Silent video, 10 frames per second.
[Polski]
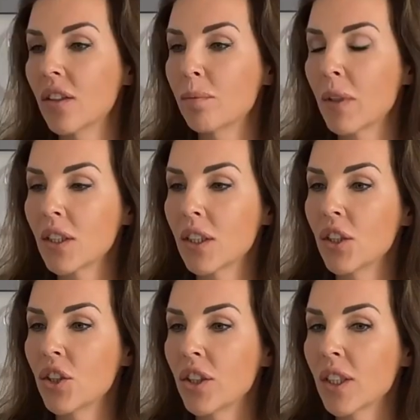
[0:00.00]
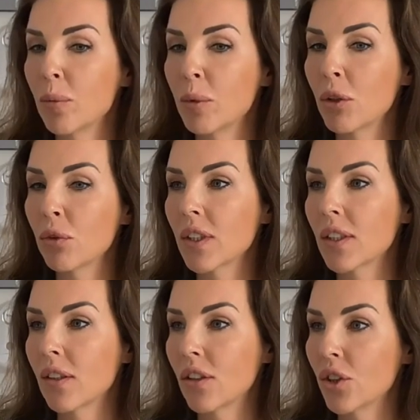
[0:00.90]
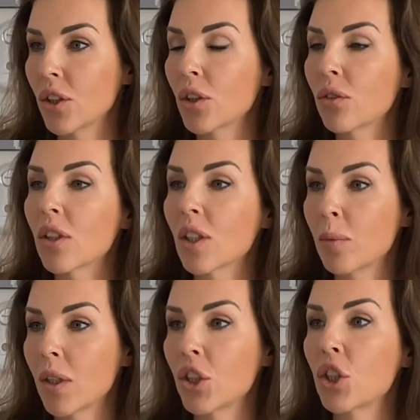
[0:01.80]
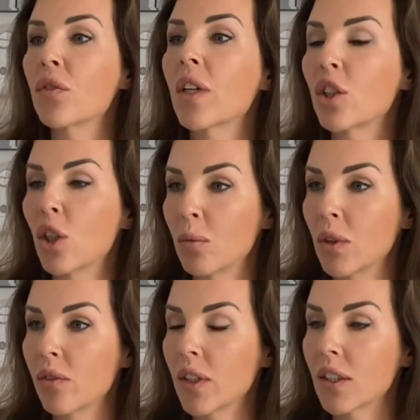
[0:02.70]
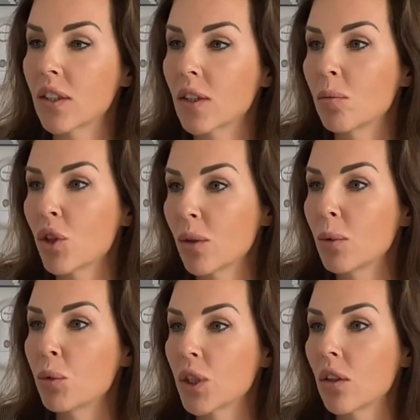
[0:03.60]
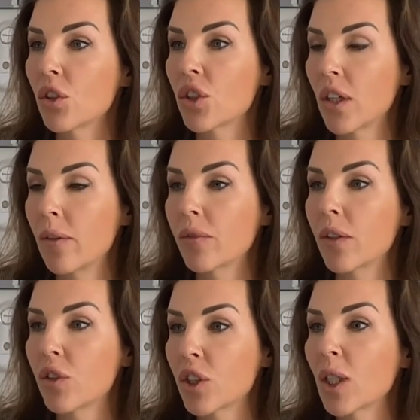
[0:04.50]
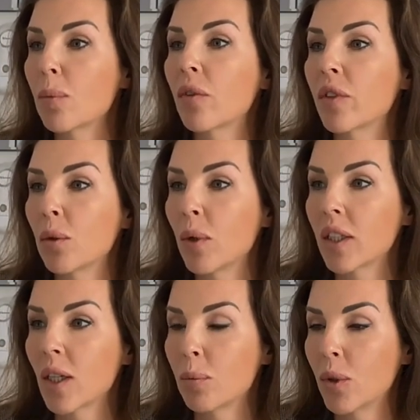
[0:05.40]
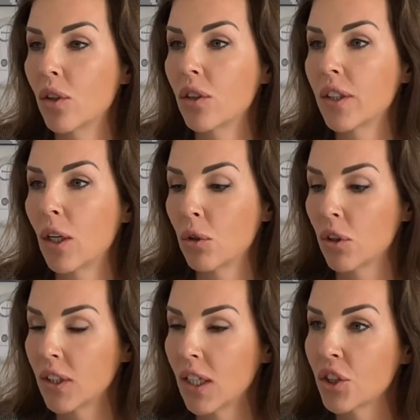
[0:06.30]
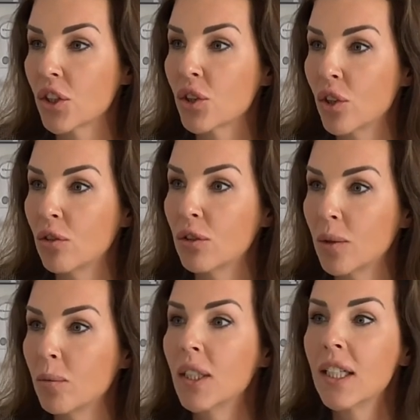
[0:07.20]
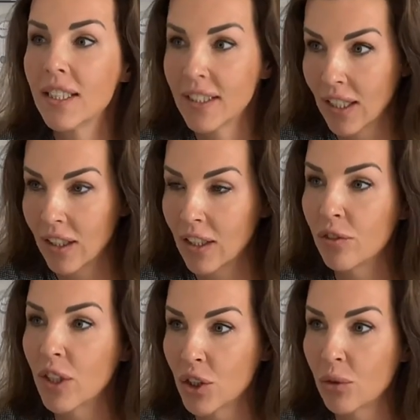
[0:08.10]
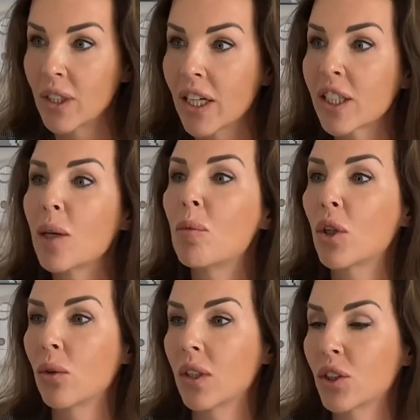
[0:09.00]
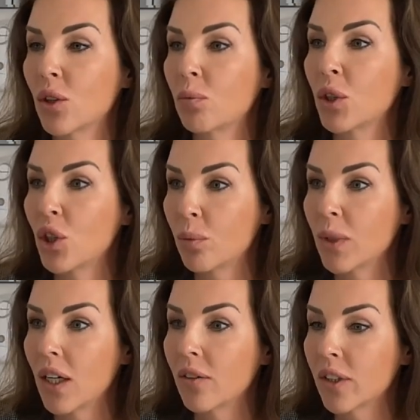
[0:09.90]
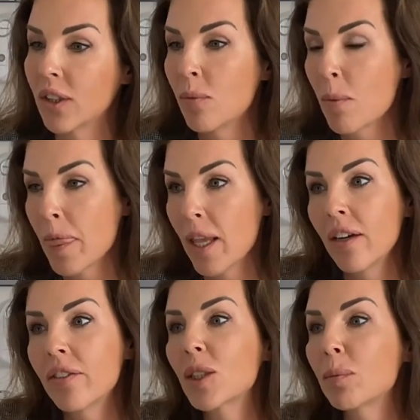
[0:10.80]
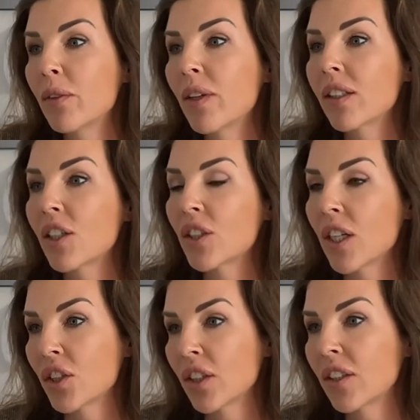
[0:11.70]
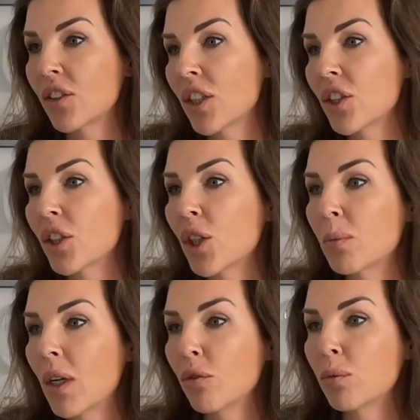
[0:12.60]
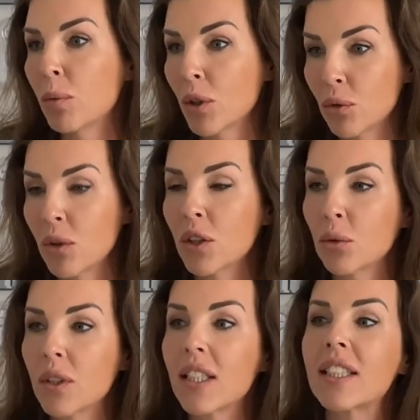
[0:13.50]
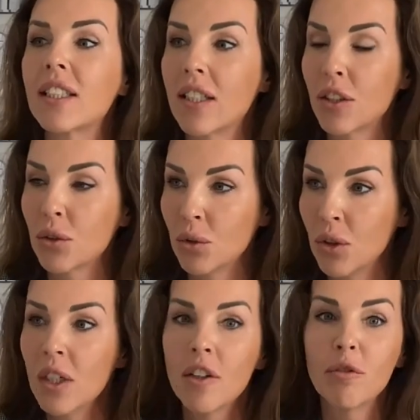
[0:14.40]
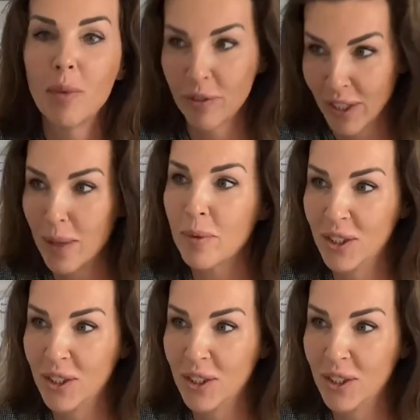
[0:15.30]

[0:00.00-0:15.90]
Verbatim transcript: pacjenci gabinetów estetycznych są coraz bardziej świadomi, więc możemy przyjąć, że te wszystkie powikłania po hialuronidazie są im znane, wiedzą jakie mogą nastąpić objawy. Mhm. Więc bywa też tak, że te, część tych objawów po prostu na skutek stresu wmawiamy